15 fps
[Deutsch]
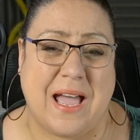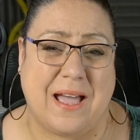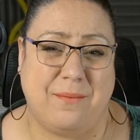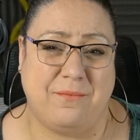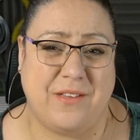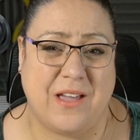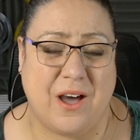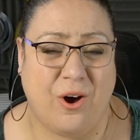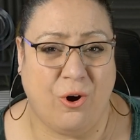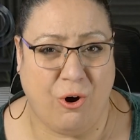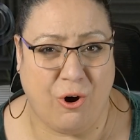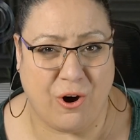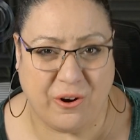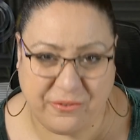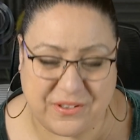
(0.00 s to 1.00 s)
haben wir
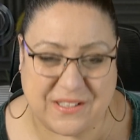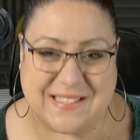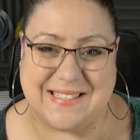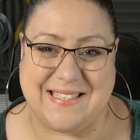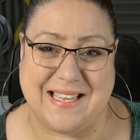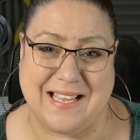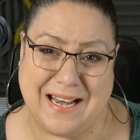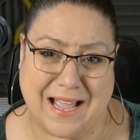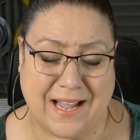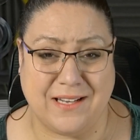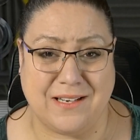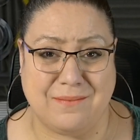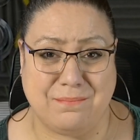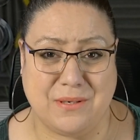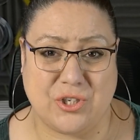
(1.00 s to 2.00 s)
auch offiziell offiziell
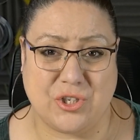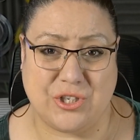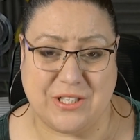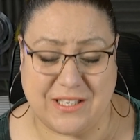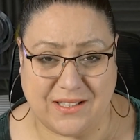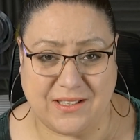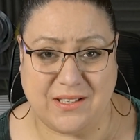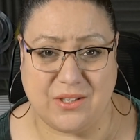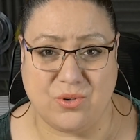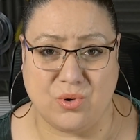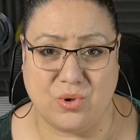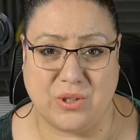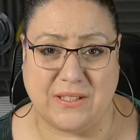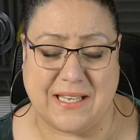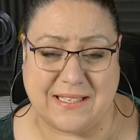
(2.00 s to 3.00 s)
eine
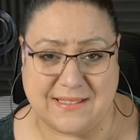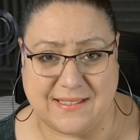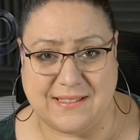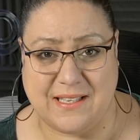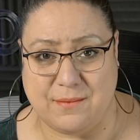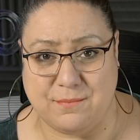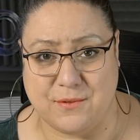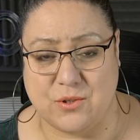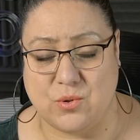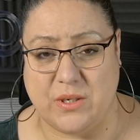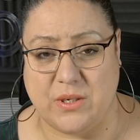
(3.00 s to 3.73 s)
Bestätigung, dass dem so